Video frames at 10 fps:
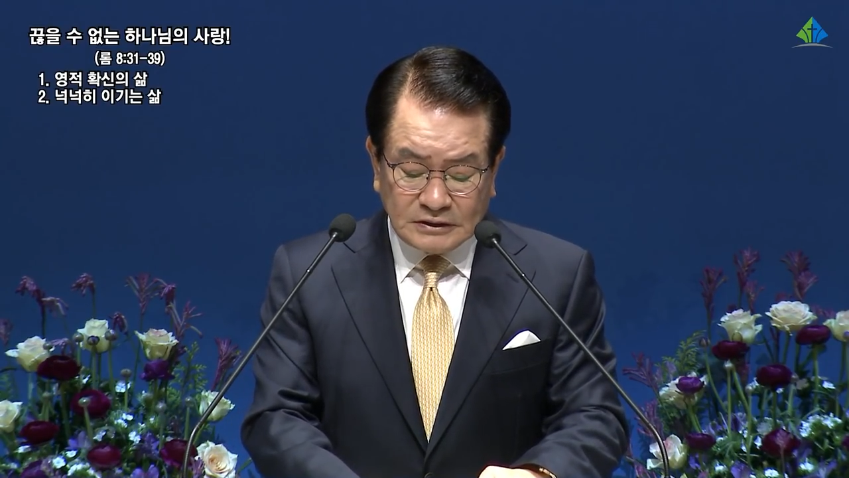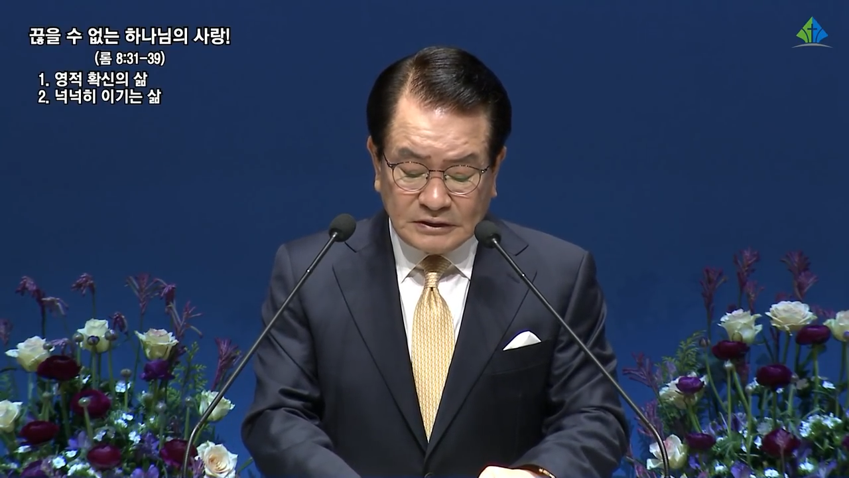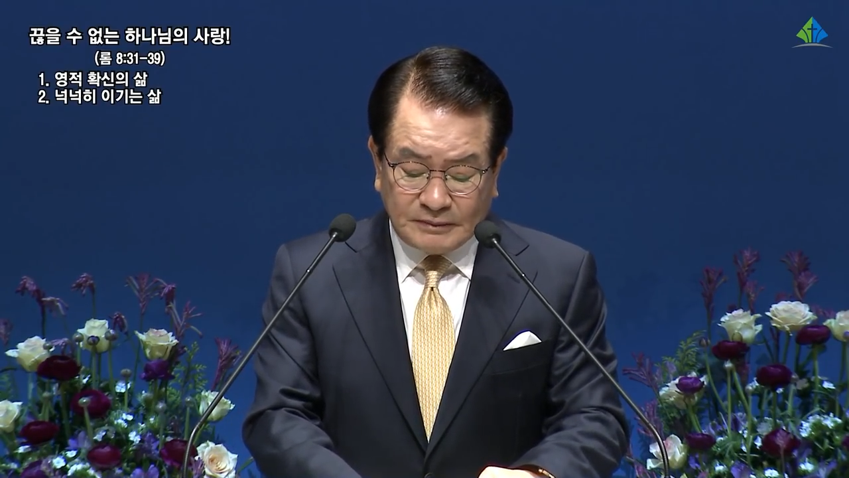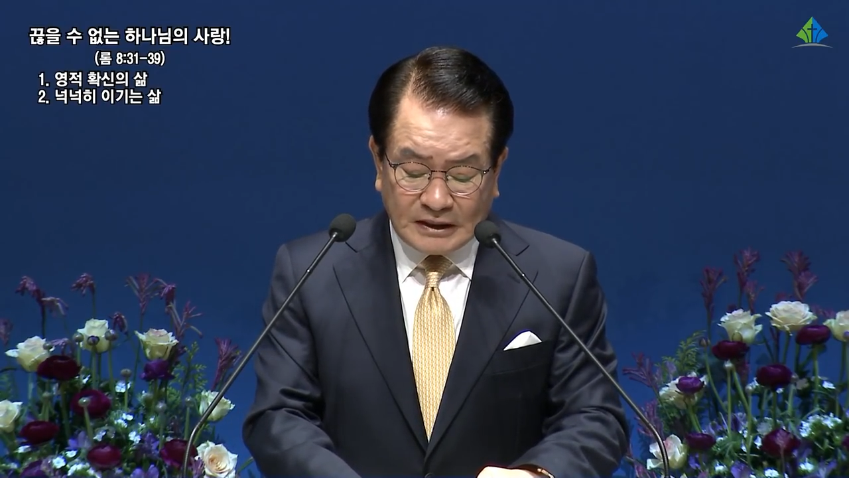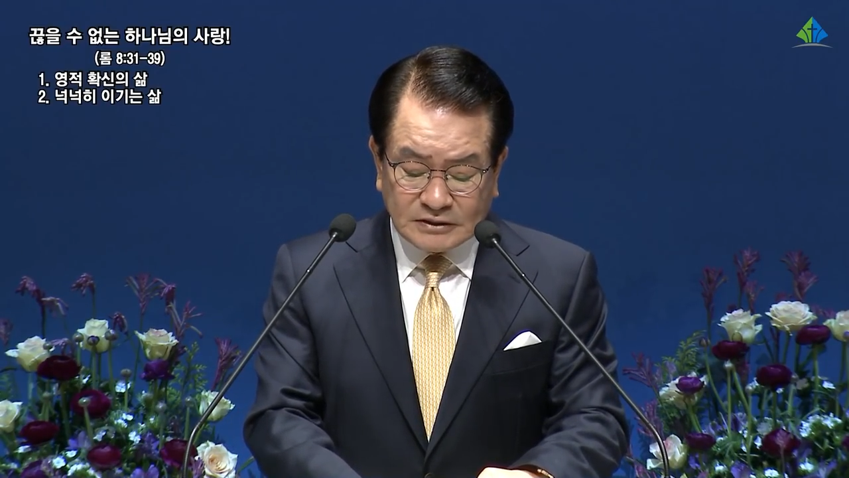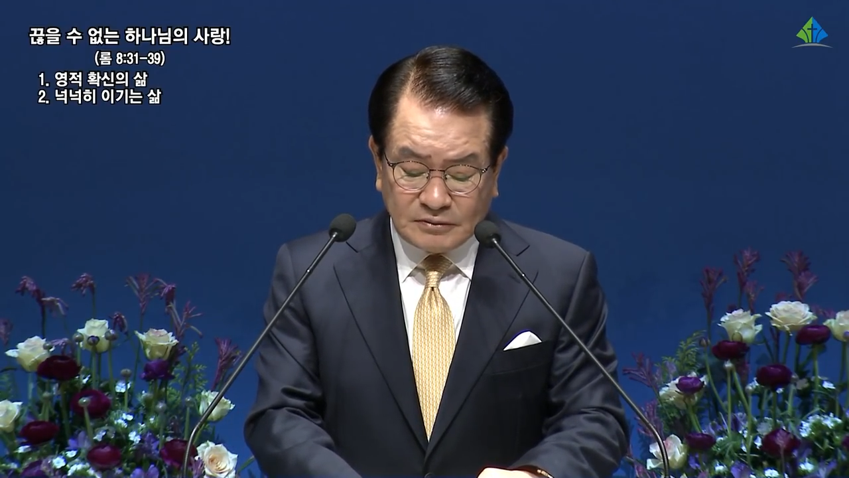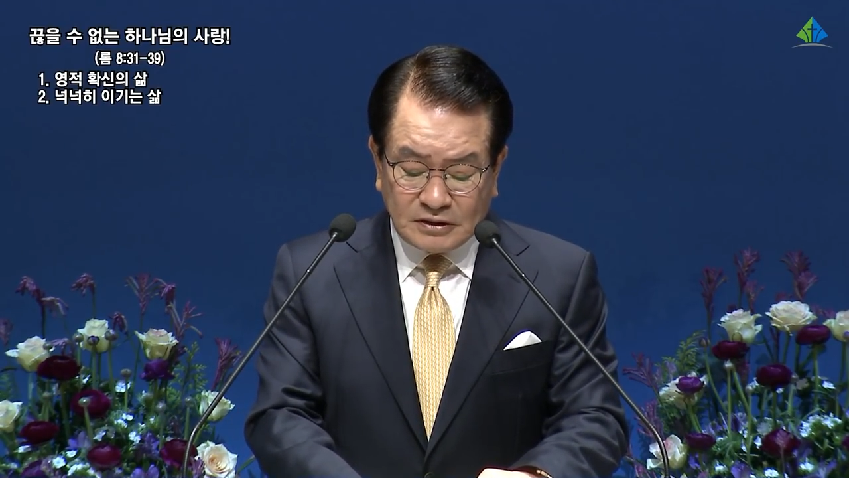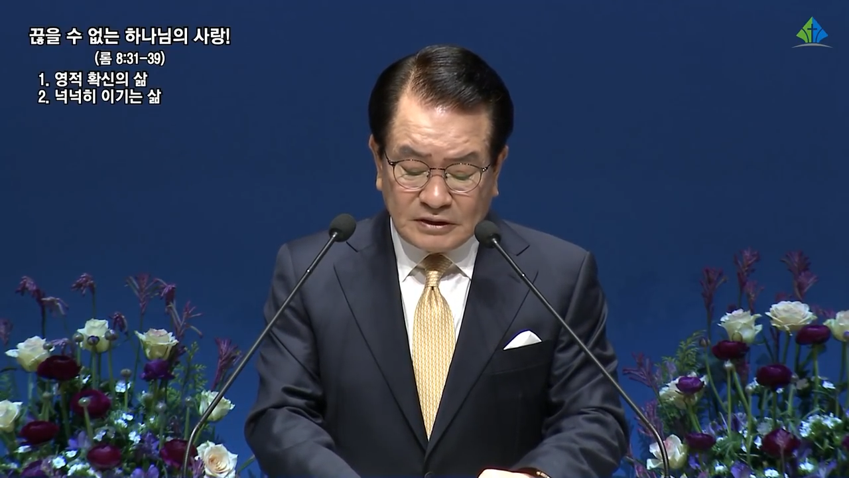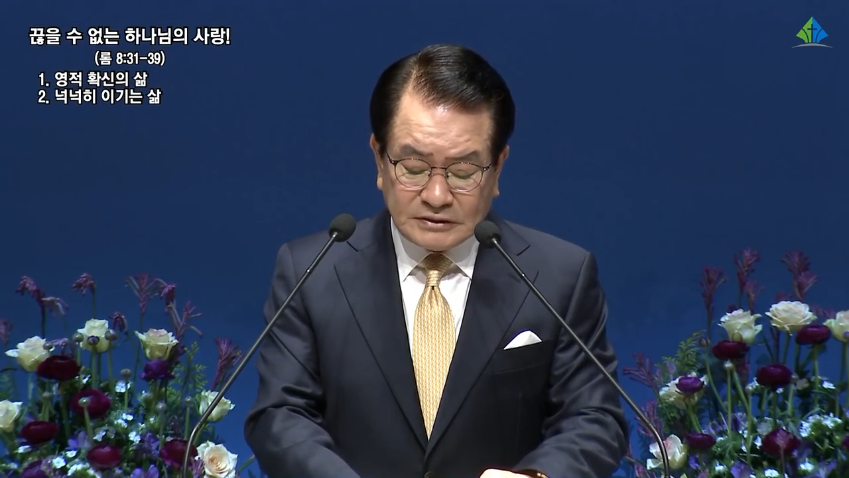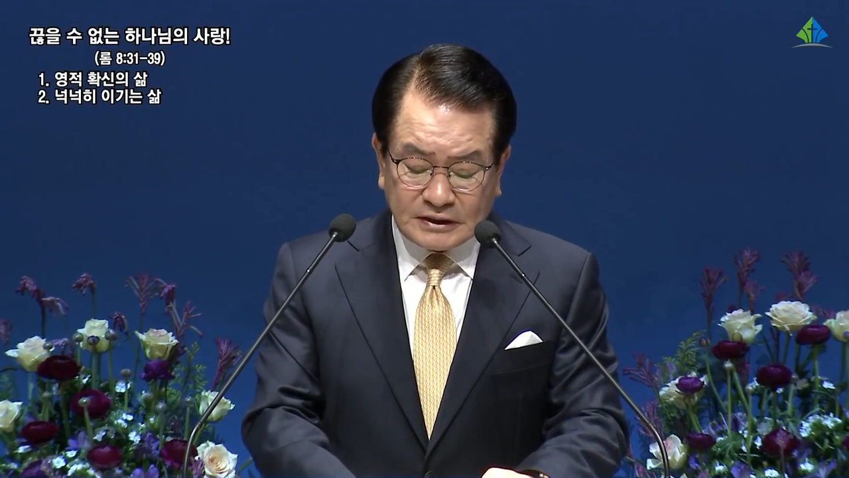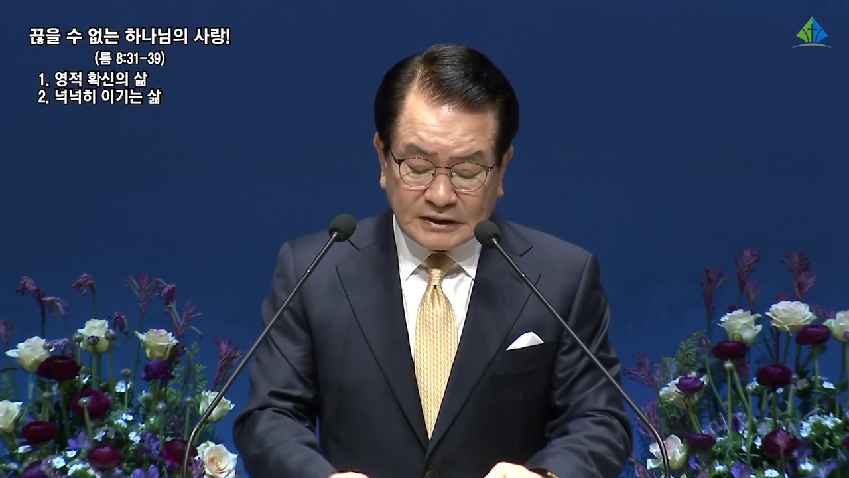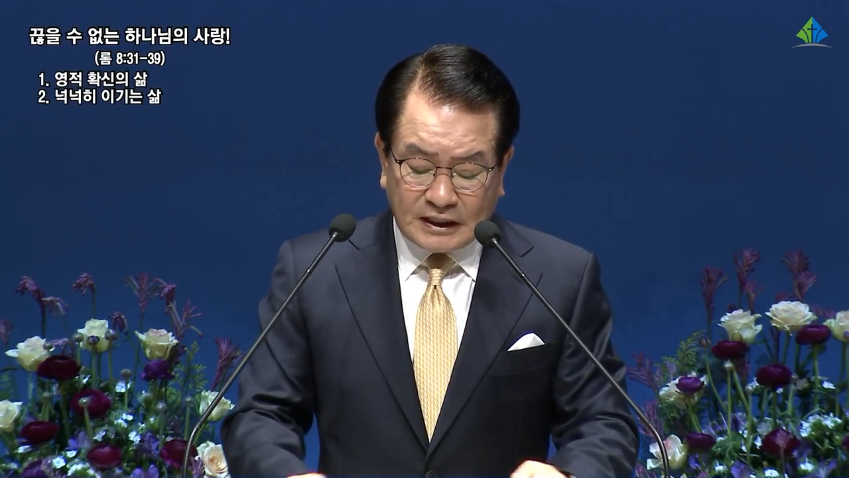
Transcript: 이 말씀을 이제